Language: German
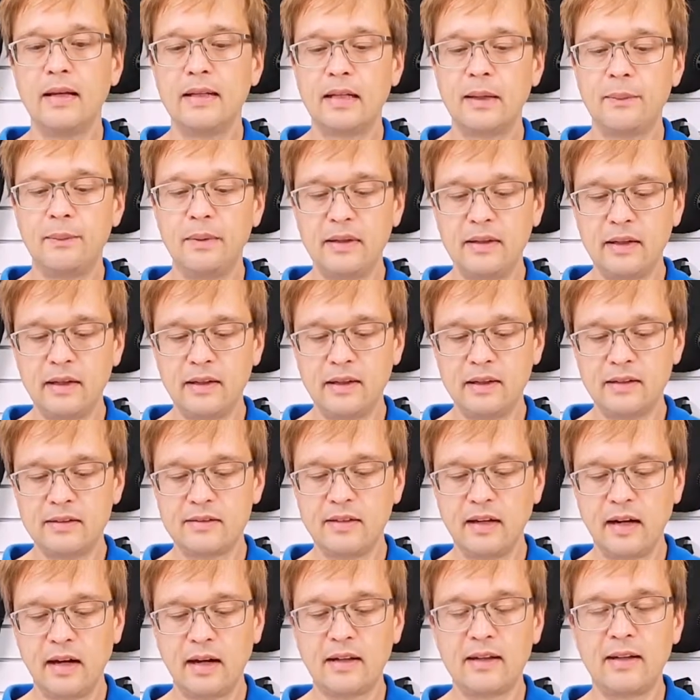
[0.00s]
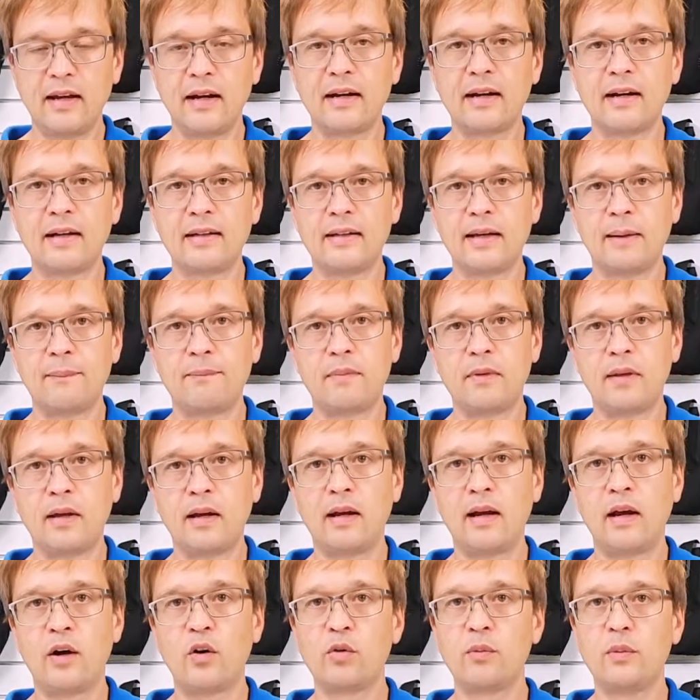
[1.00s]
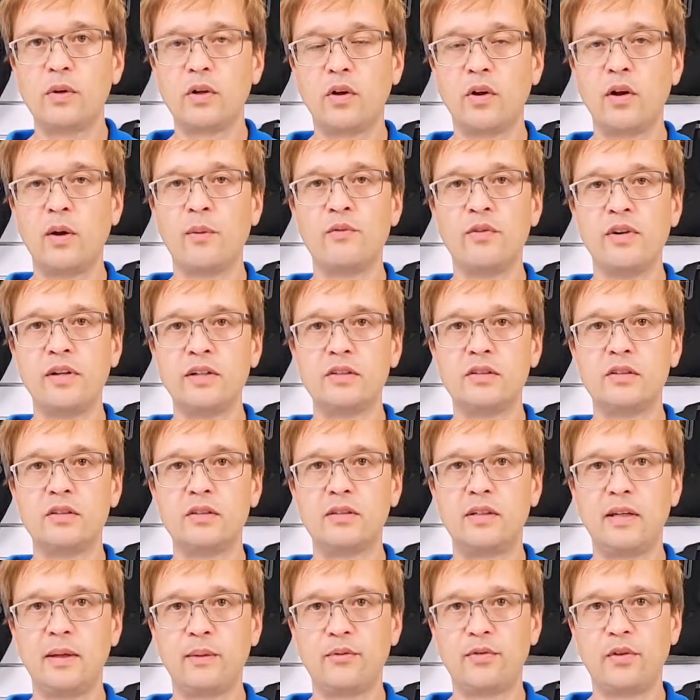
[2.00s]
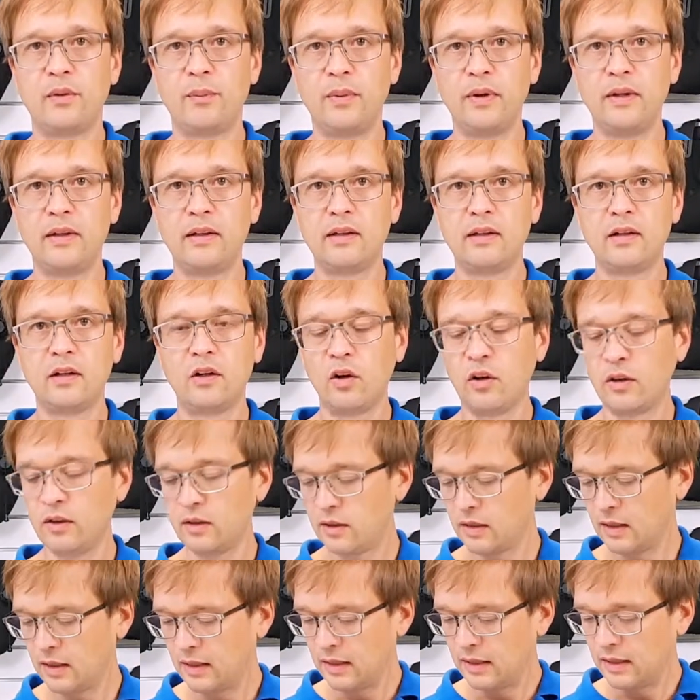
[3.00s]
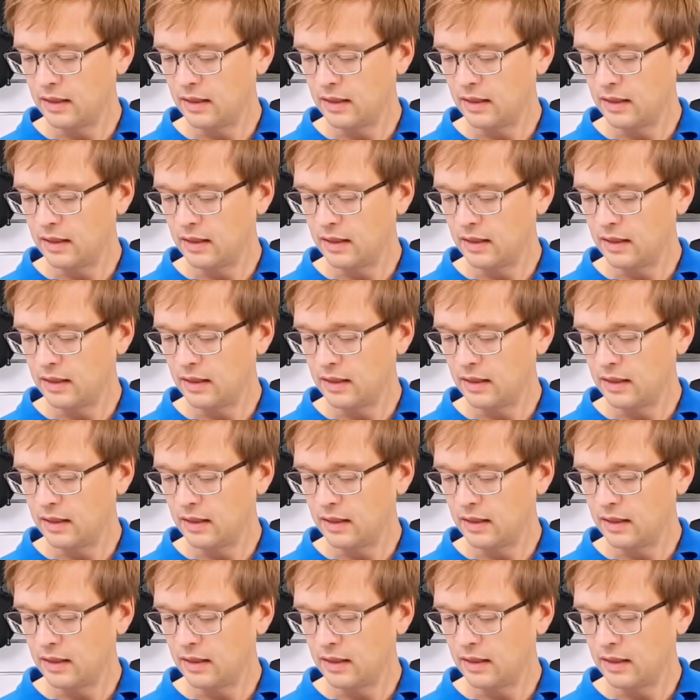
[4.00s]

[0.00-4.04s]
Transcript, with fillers: Damit ihr den Single Tank adapter auch mit eurem Wingsystem verbinden könnt,